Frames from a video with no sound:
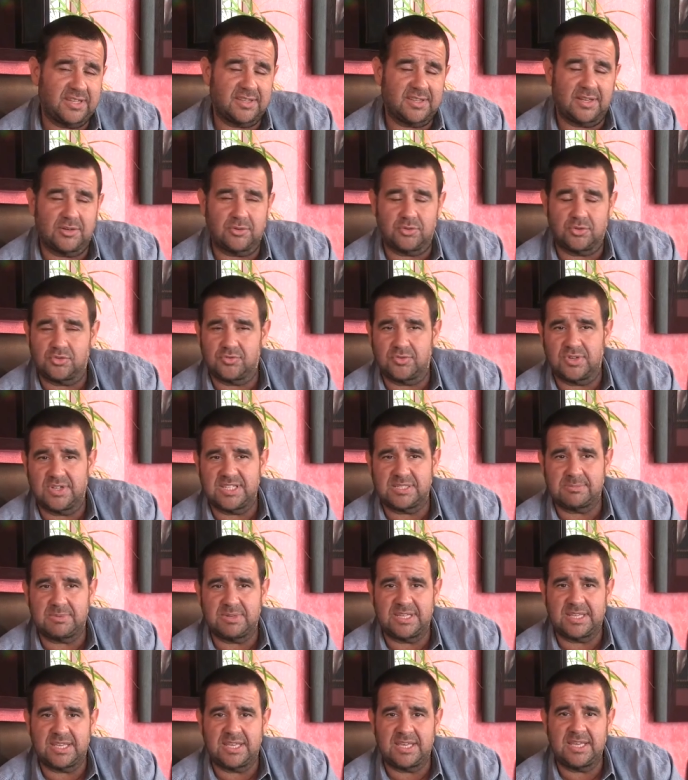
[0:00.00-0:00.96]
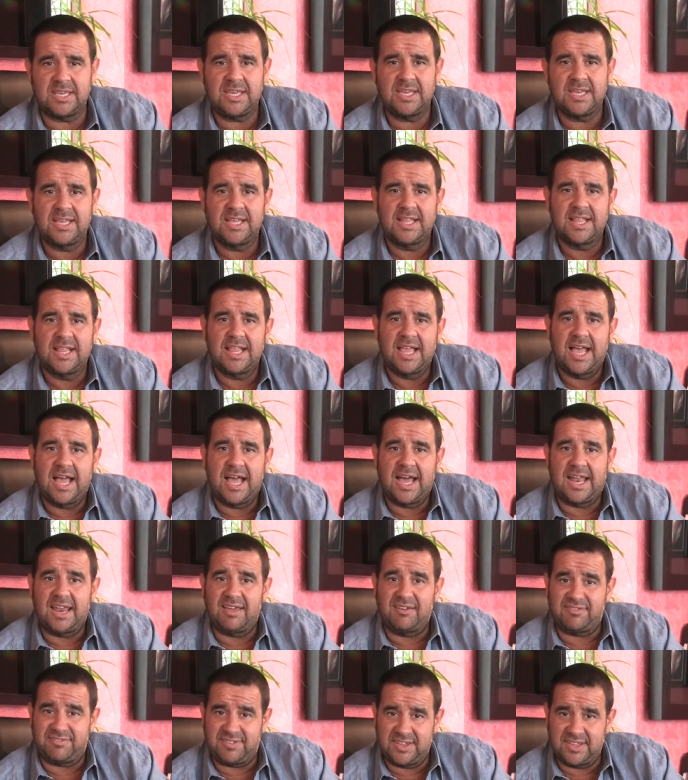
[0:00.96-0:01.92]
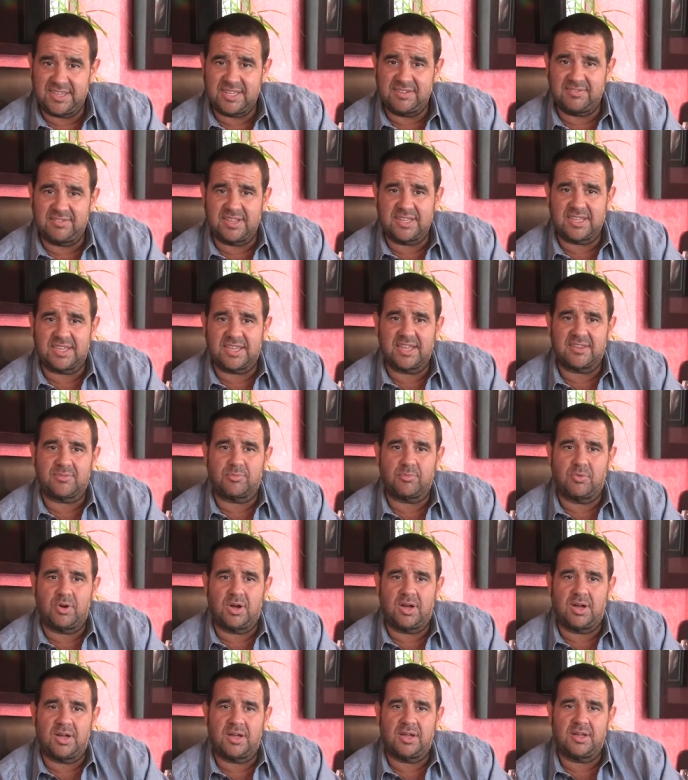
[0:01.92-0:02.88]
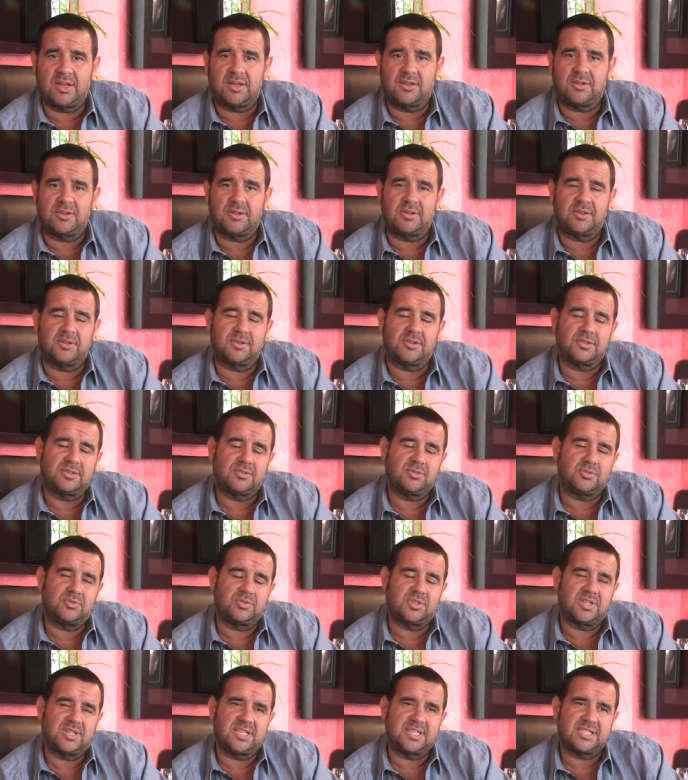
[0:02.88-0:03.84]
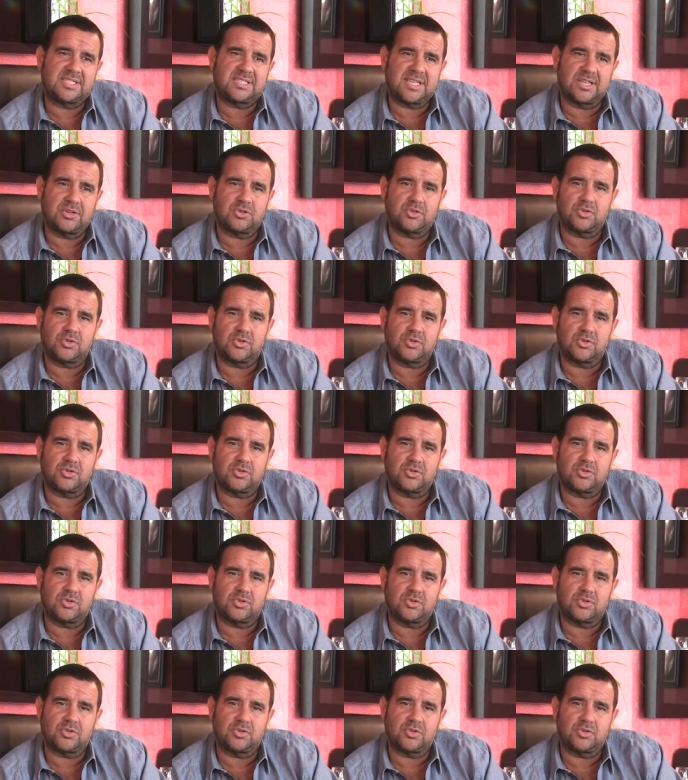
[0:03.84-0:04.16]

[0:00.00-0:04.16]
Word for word: tels que je vous l'ai expliqué. À la fin des 24 mois, euh, les 5